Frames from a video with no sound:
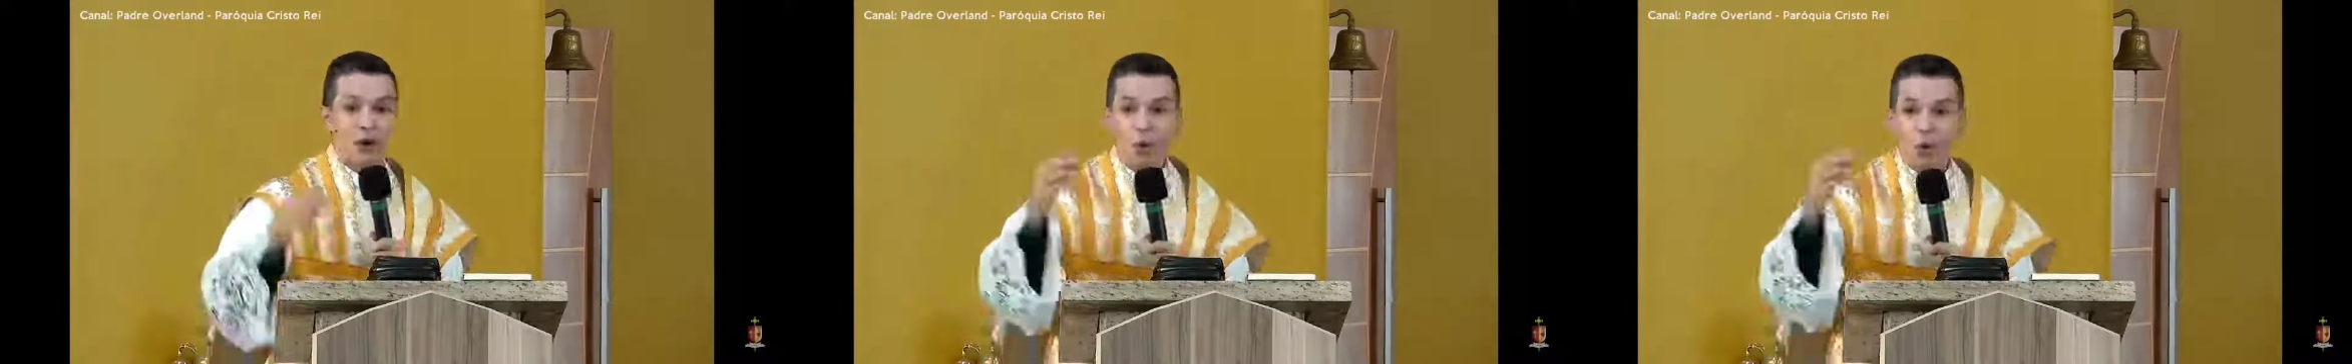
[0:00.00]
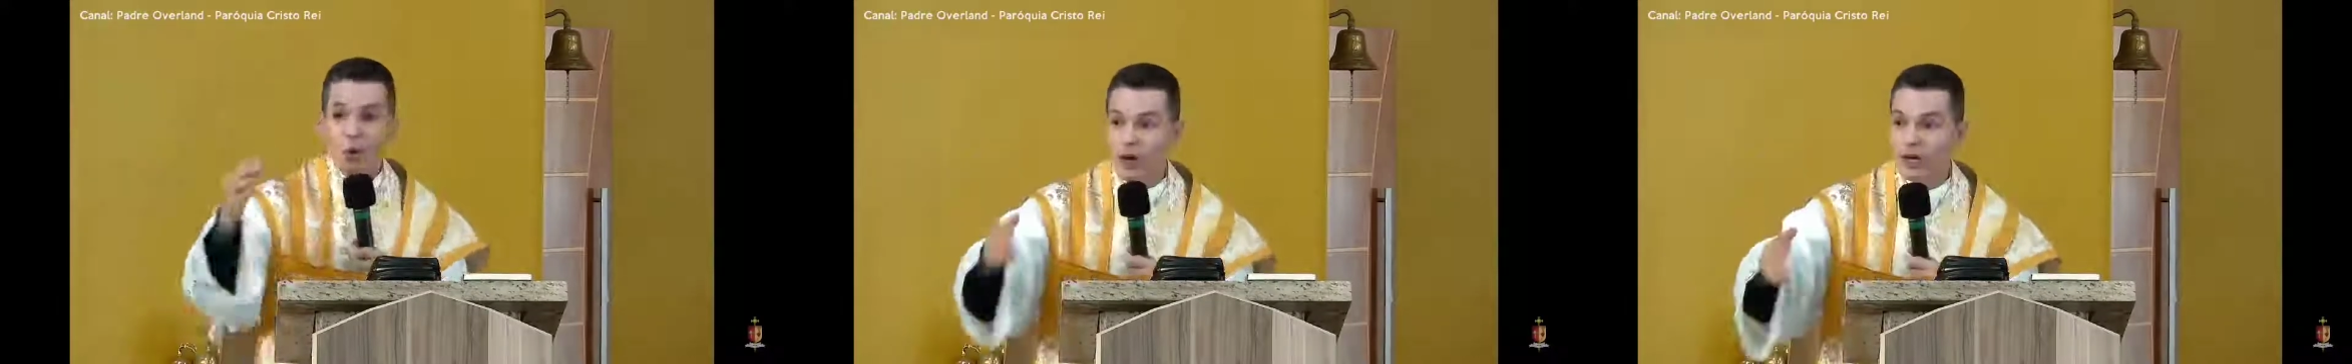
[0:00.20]

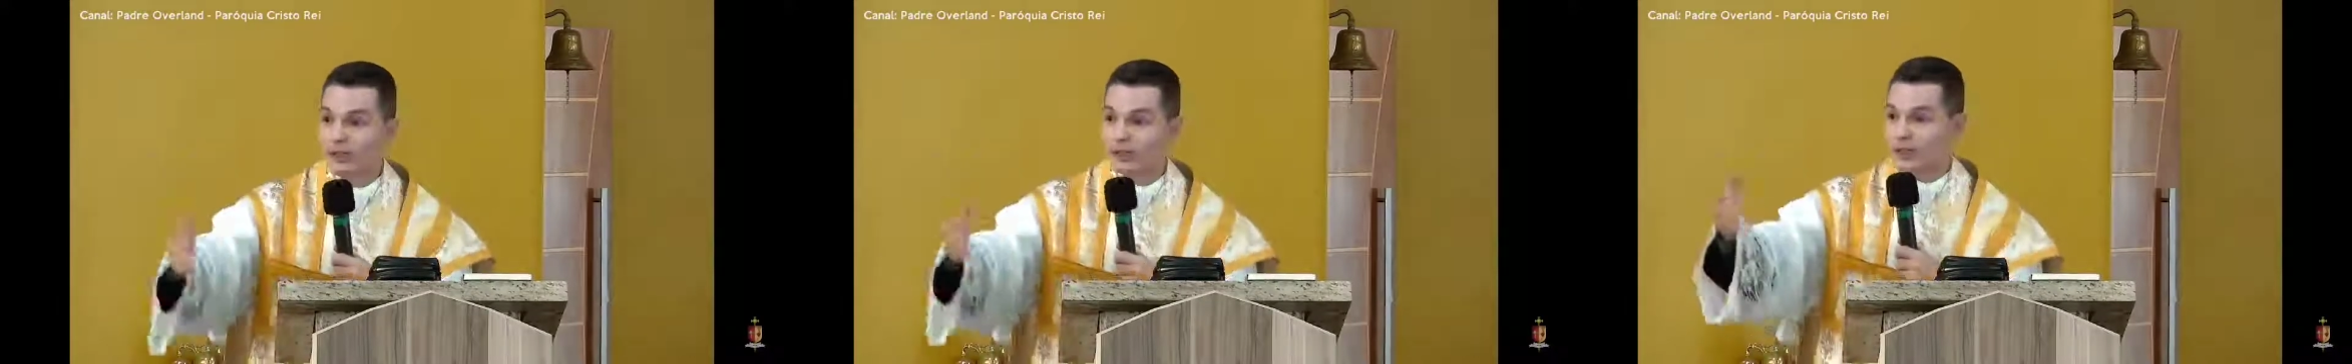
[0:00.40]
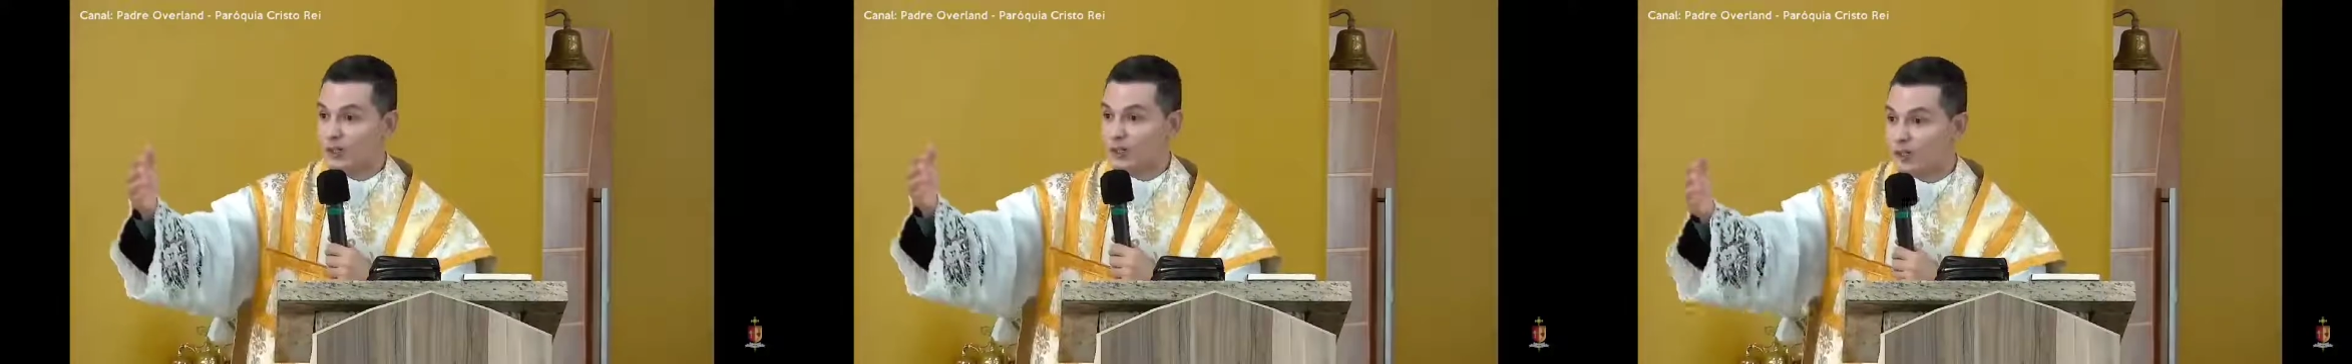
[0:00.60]

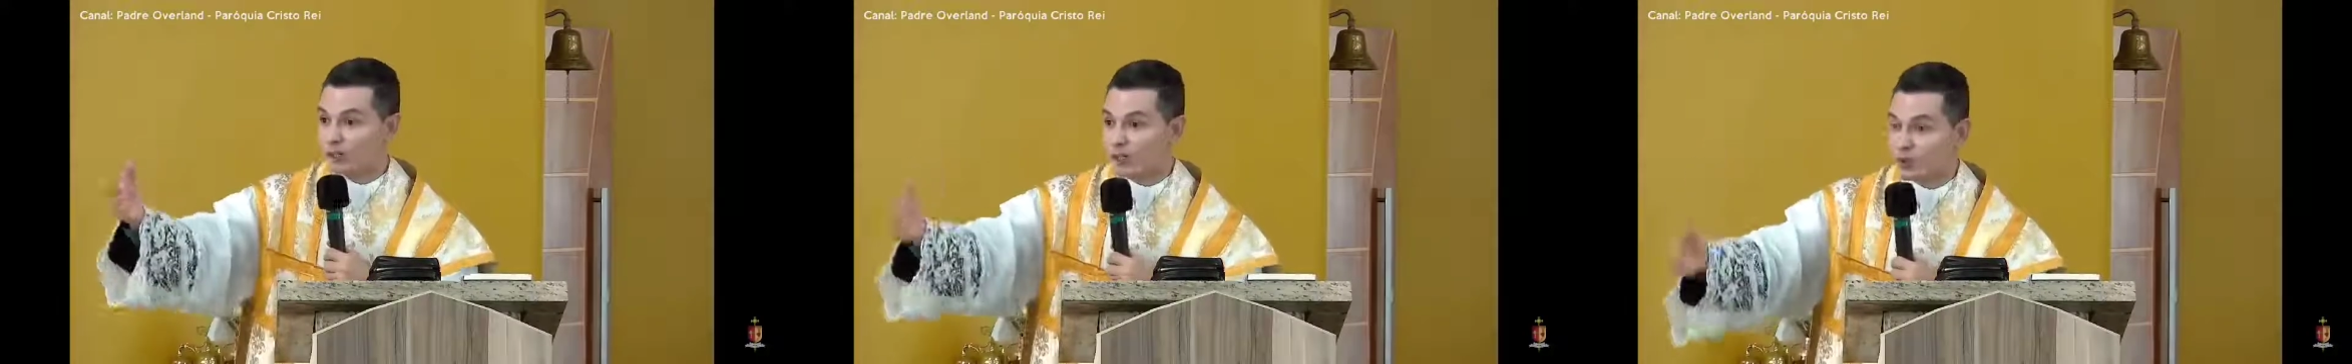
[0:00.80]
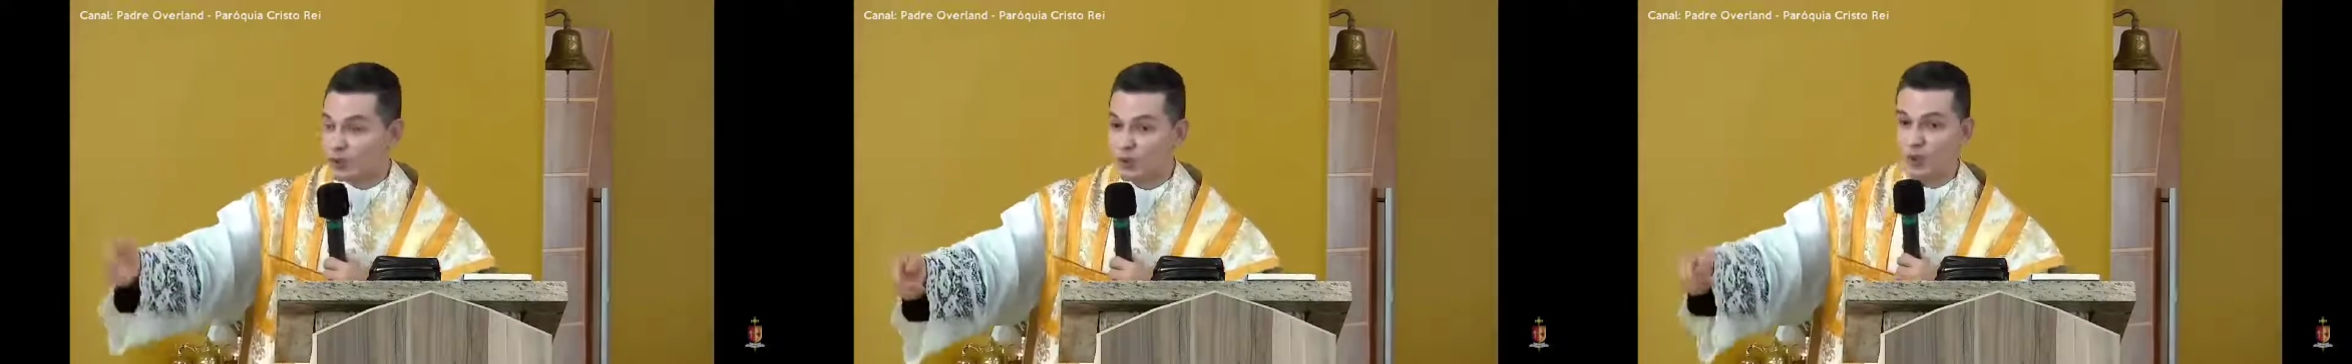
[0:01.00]
Quantas
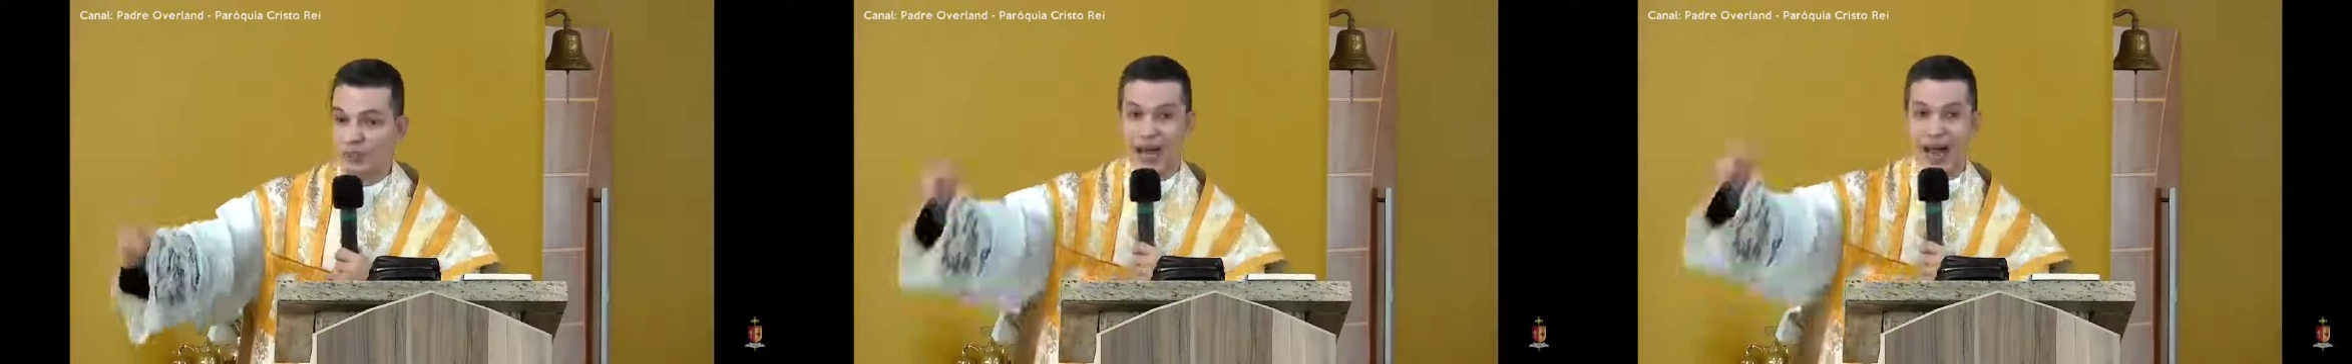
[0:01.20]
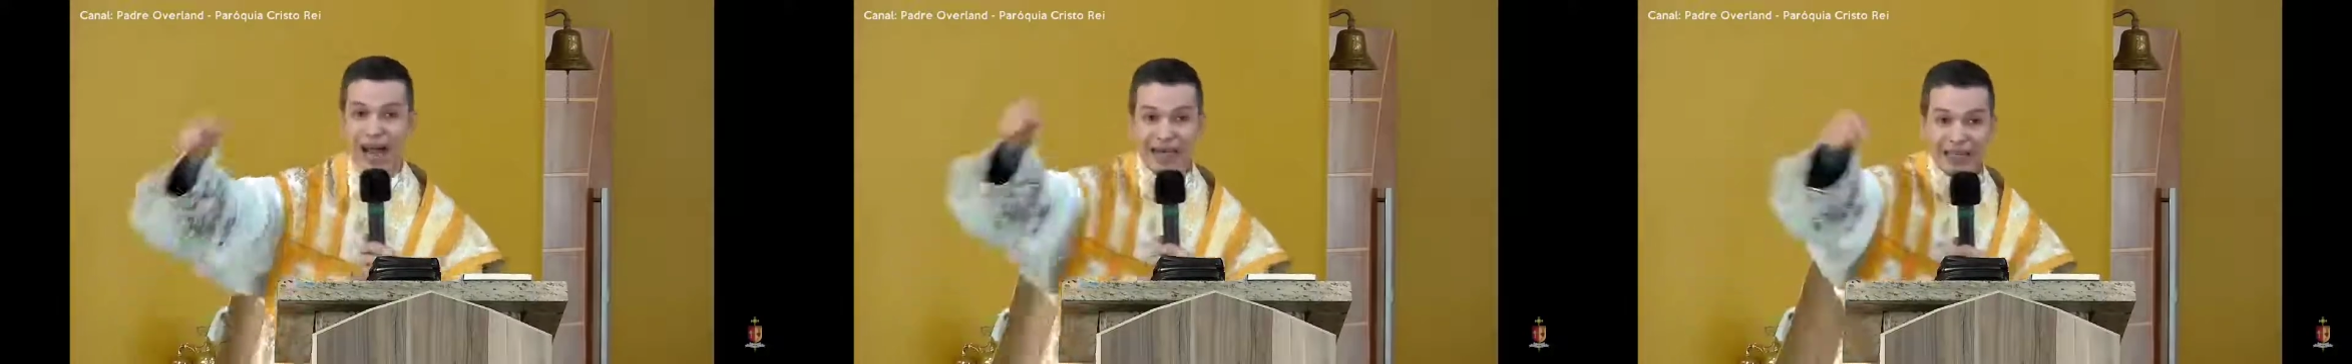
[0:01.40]
pessoas
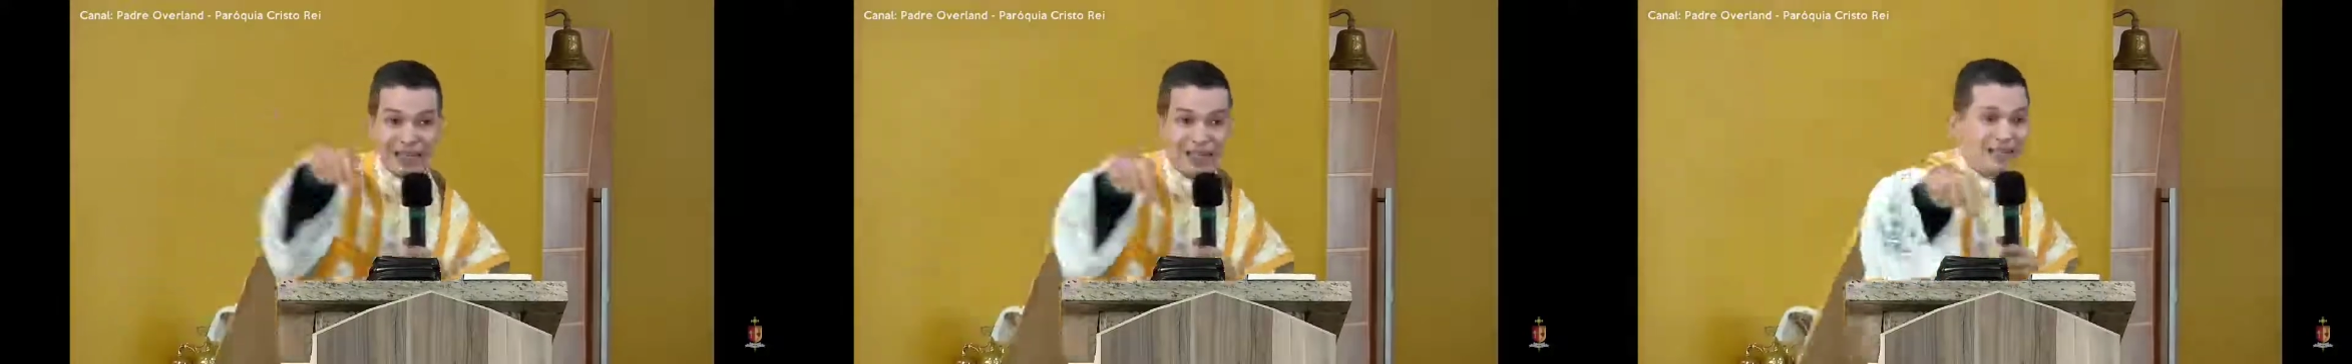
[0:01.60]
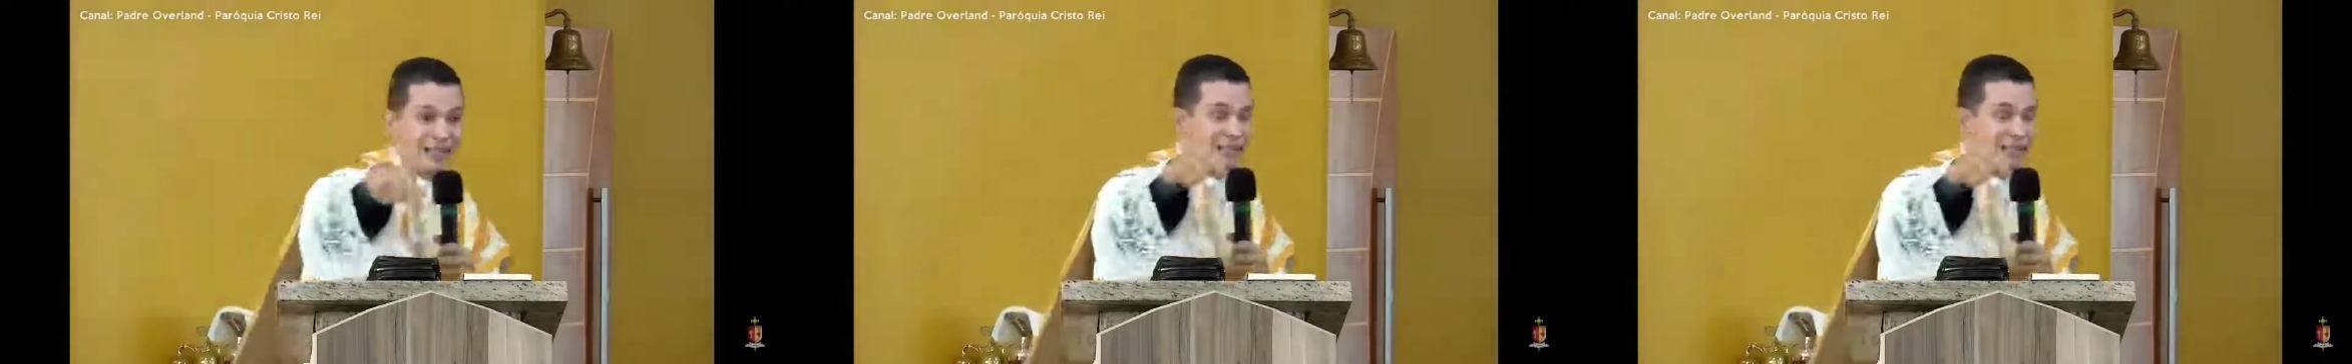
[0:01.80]
aqui,